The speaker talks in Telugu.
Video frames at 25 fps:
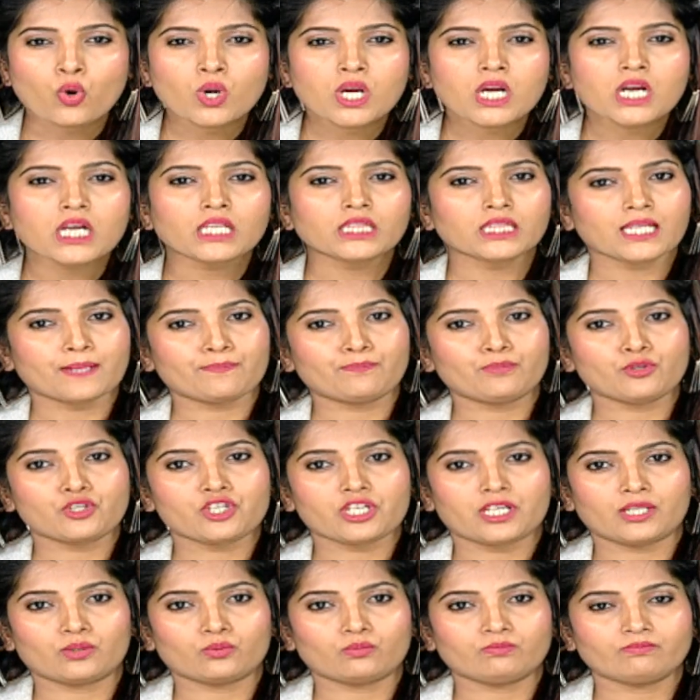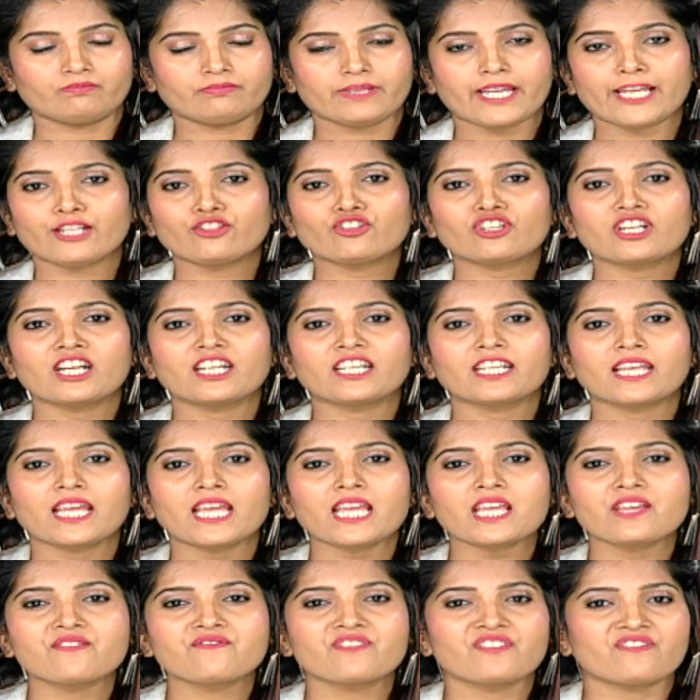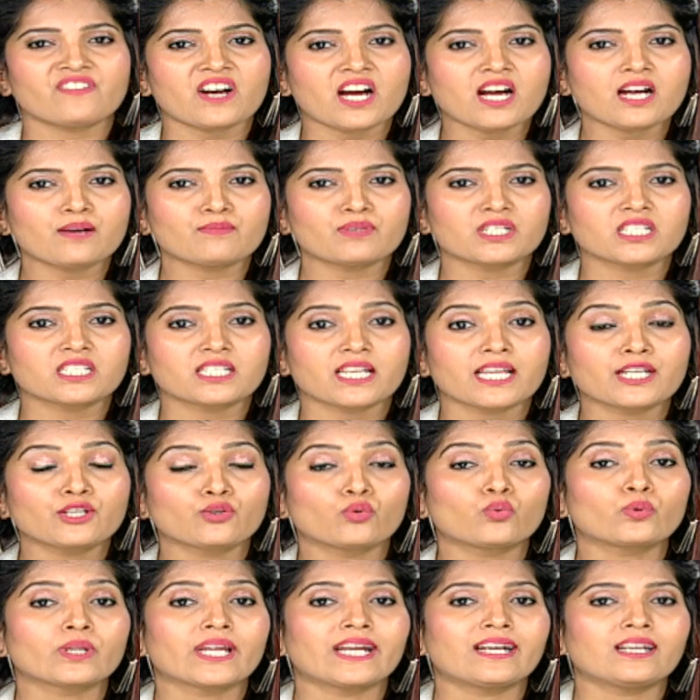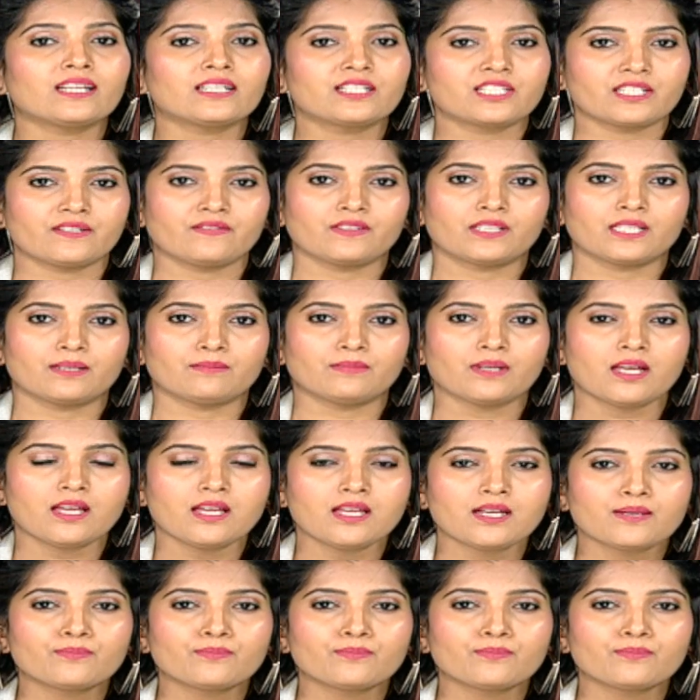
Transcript: ఒక్క తప్పు చాలు ఎందుకంటే వివాహం అంటే నూరేళ్ల జీవితం